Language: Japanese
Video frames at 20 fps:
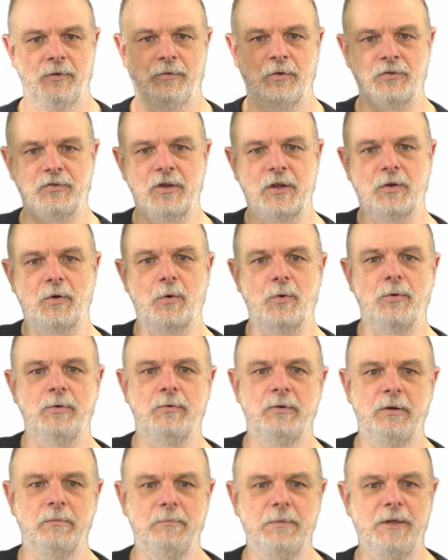そして
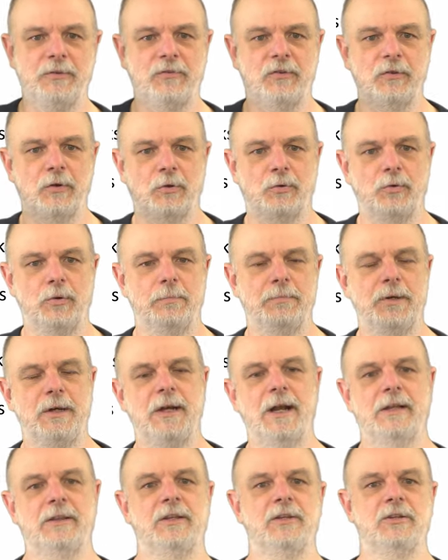この3つのグループに
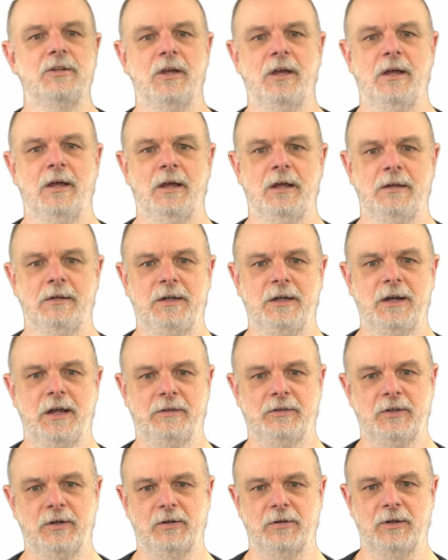なってに
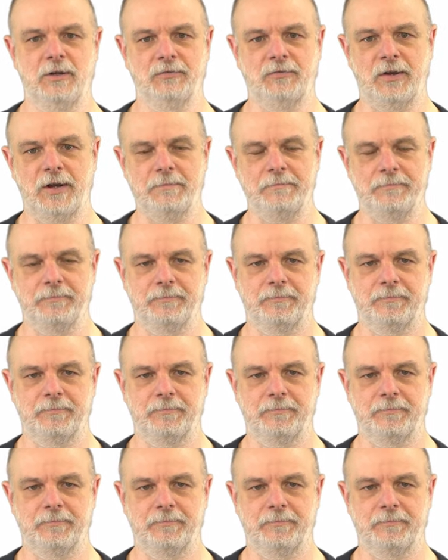なってるんですね。